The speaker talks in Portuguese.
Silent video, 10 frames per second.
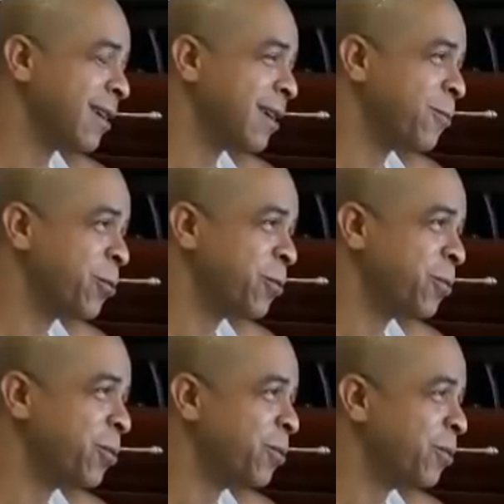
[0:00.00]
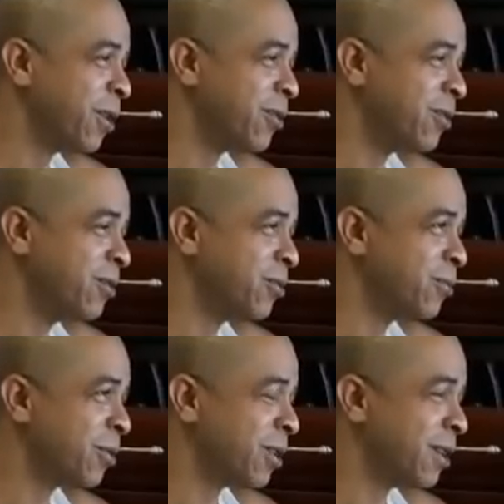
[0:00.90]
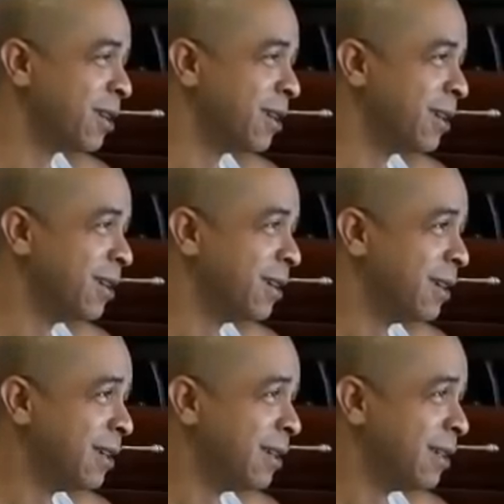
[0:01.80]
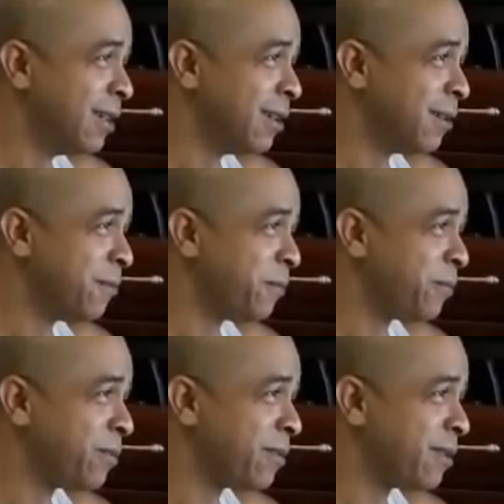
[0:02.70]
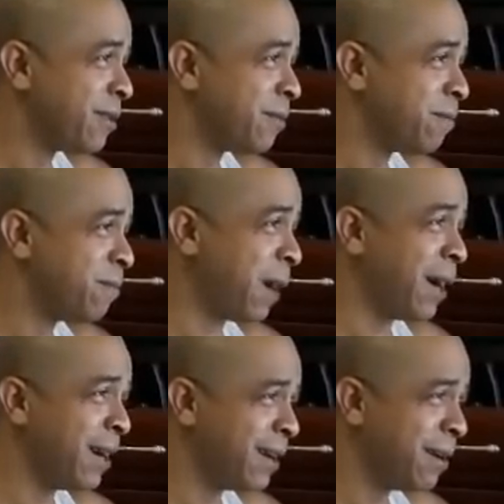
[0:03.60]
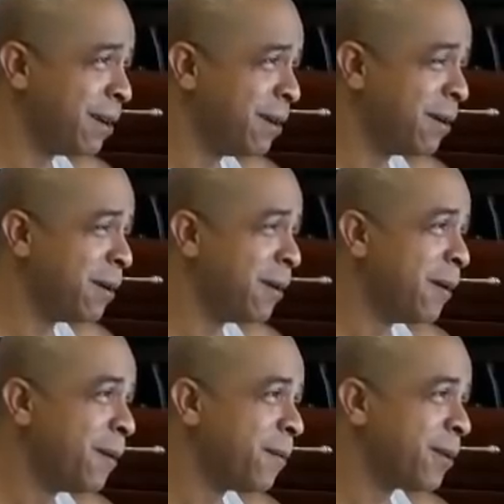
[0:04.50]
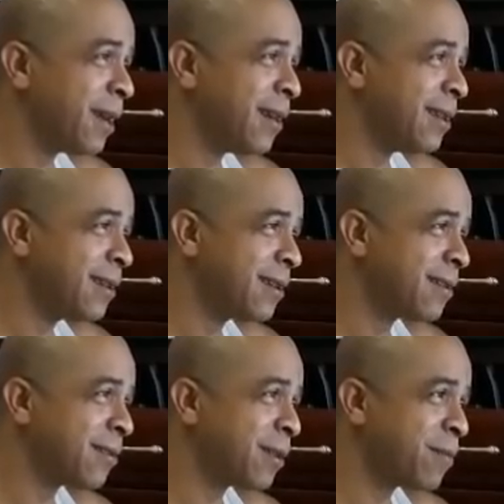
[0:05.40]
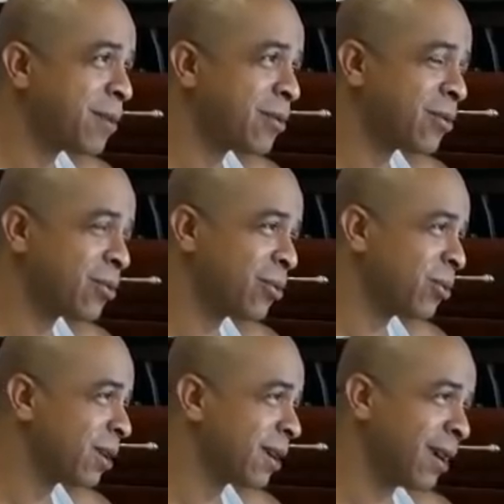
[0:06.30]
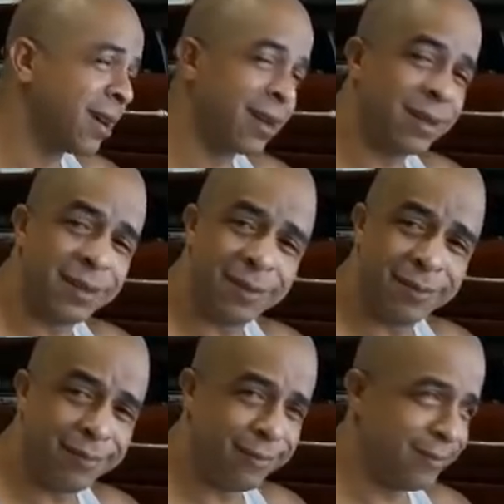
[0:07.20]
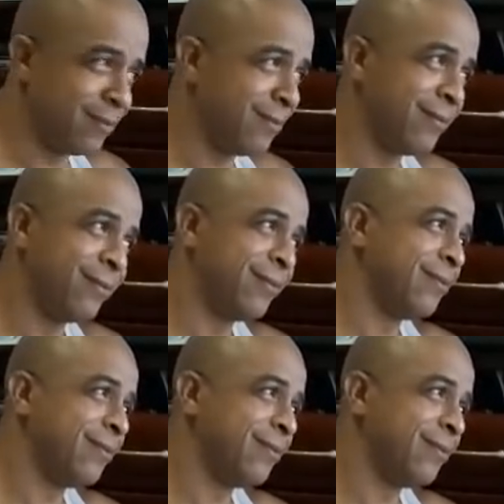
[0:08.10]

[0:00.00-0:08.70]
Só vim me pegar então. A mochila é minha, Tá, beleza, então, tô te esperando então. Só vim me pegar. Quero ver se tu é macho mesmo. Pessoa, Quero ver. Quero ver se tu vai